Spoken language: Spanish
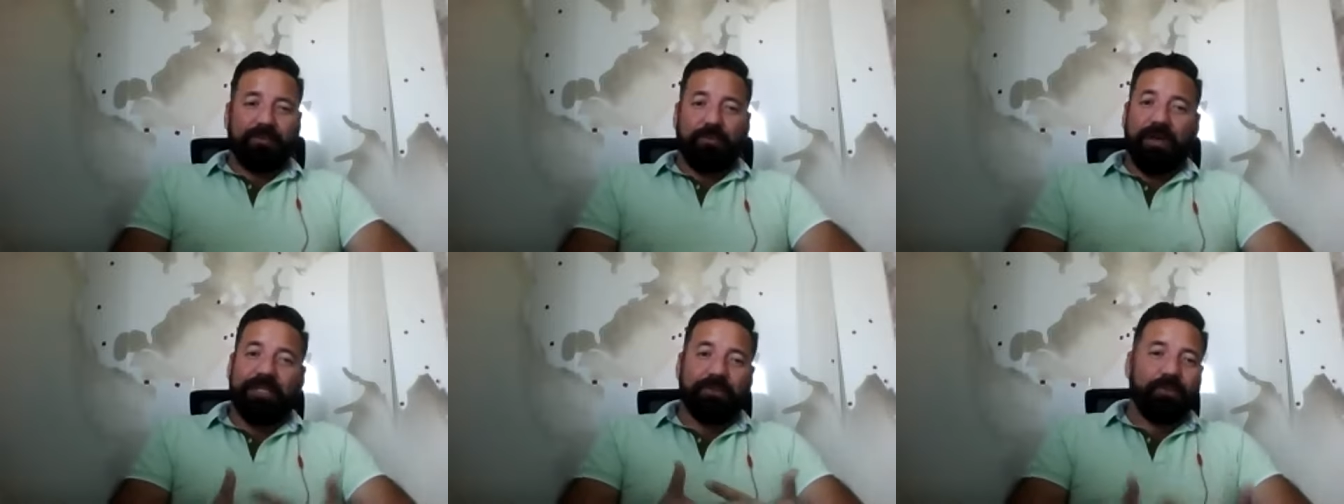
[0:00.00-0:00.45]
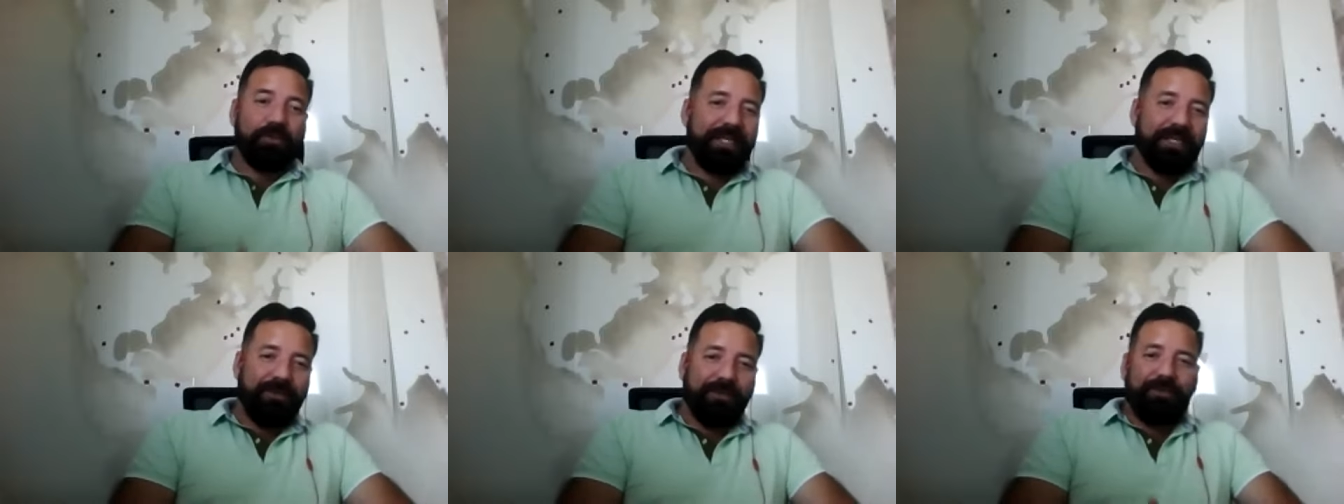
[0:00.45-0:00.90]
¿Cuál es su
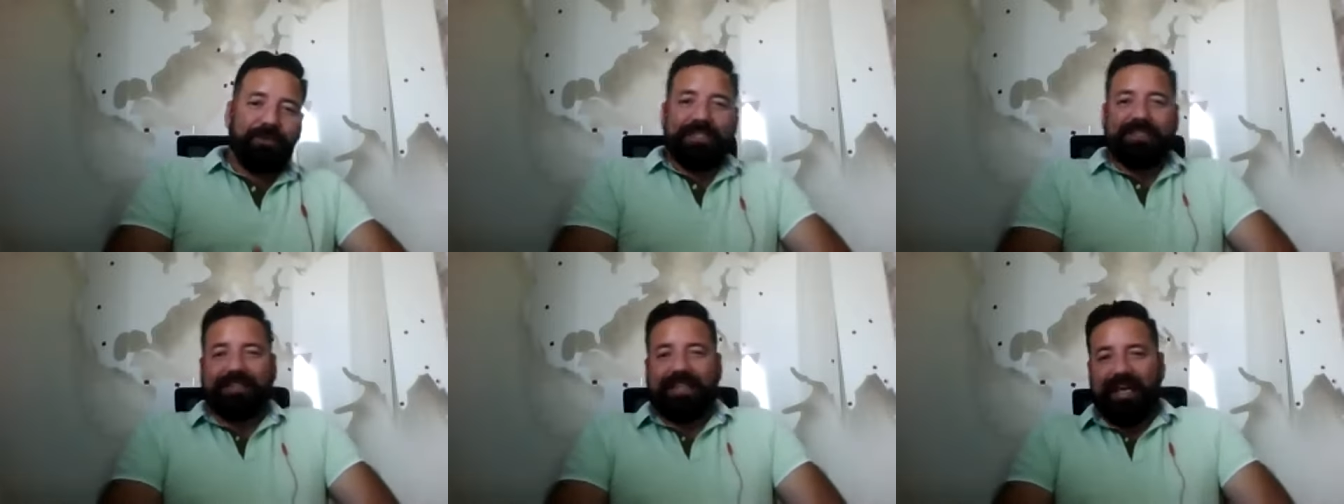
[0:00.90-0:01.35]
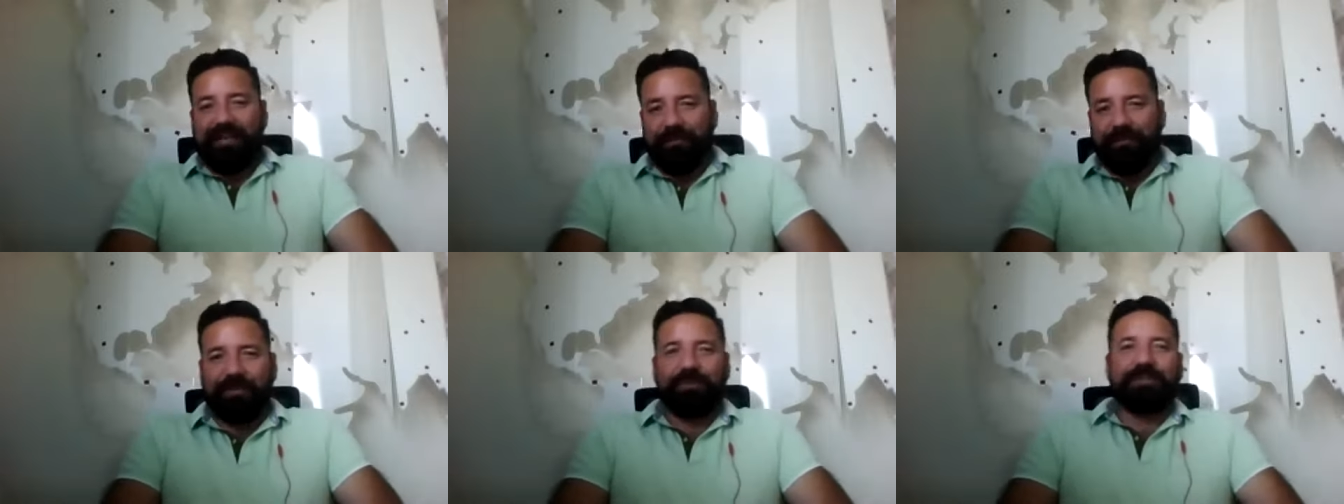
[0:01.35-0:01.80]
giro? ¿En dónde está?
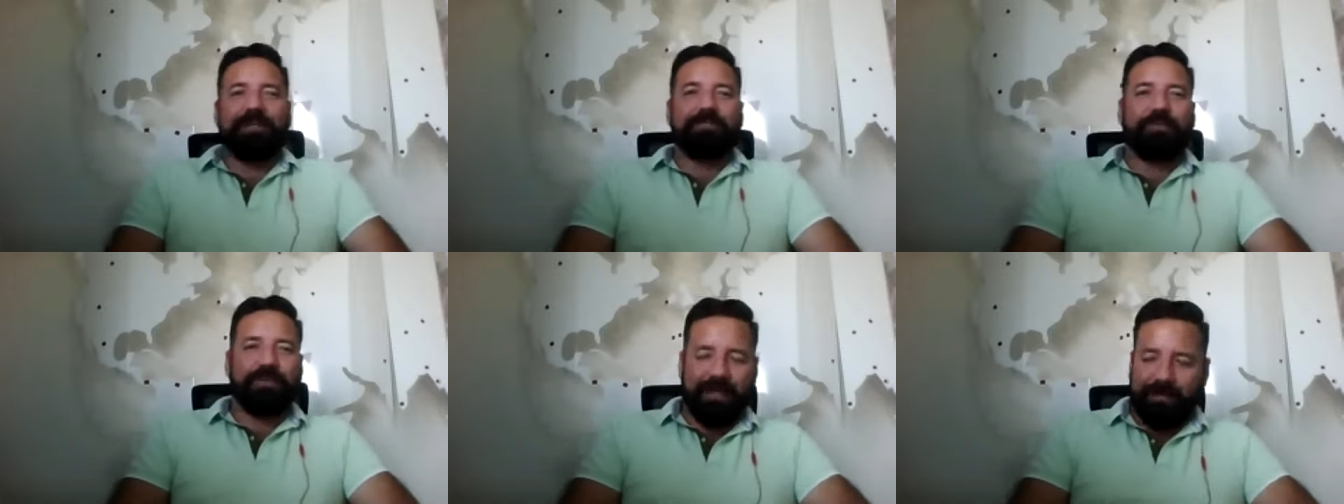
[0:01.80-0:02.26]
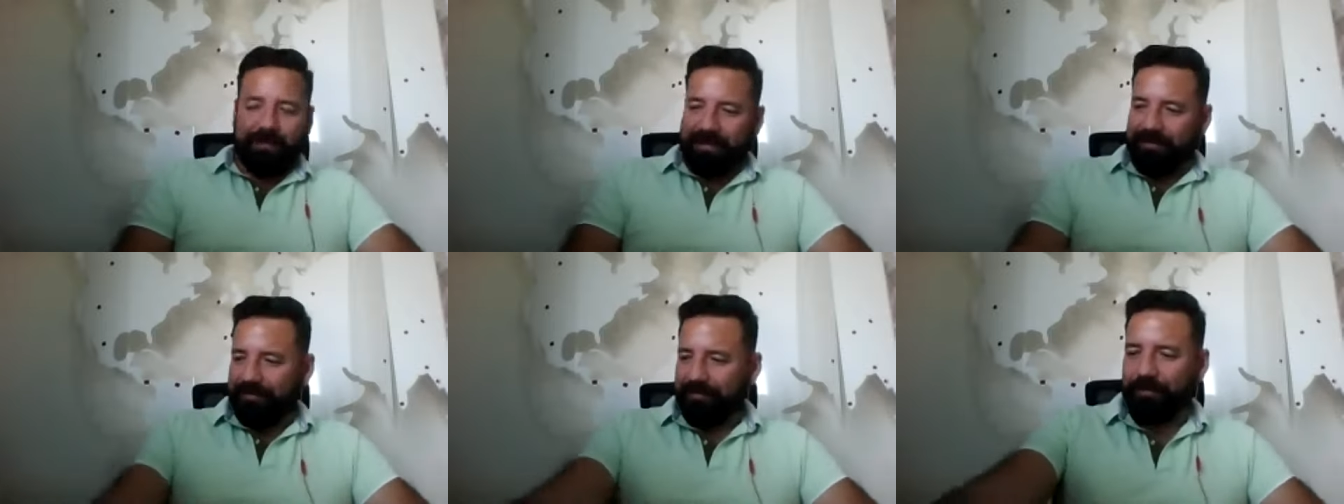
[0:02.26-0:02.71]
¿Cuánto tiempo
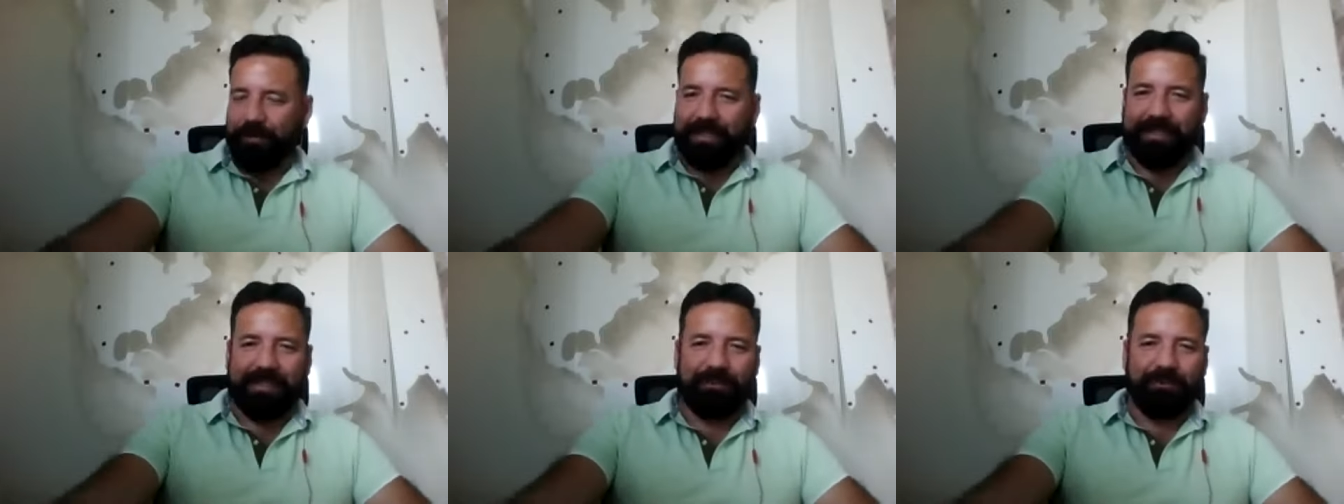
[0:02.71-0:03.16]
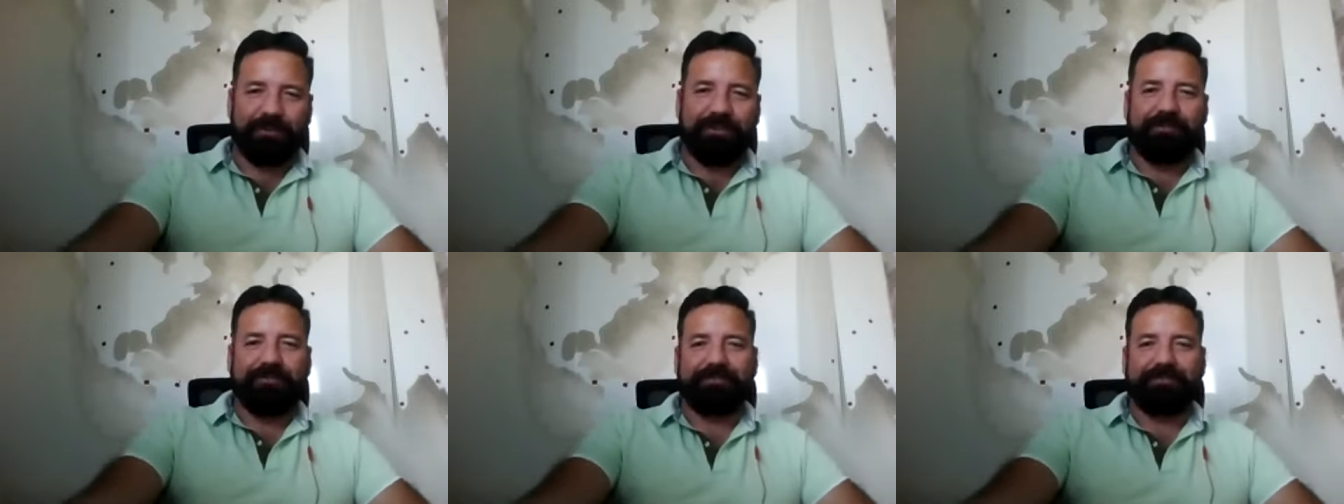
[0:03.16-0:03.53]
llevan? Cuéntanos.